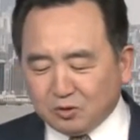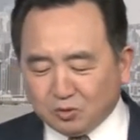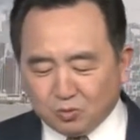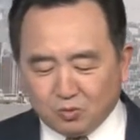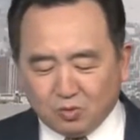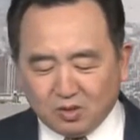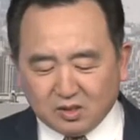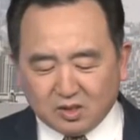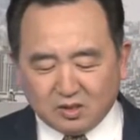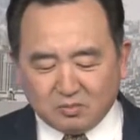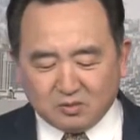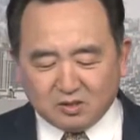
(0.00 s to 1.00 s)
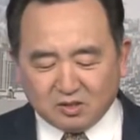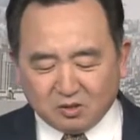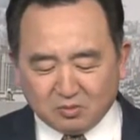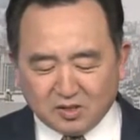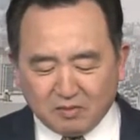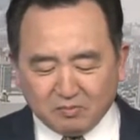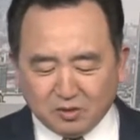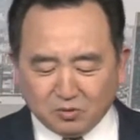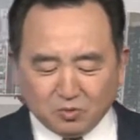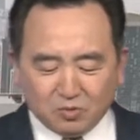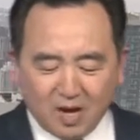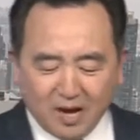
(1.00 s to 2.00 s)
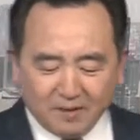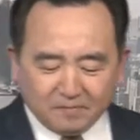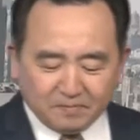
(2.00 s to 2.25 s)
中国是不是走向民主化。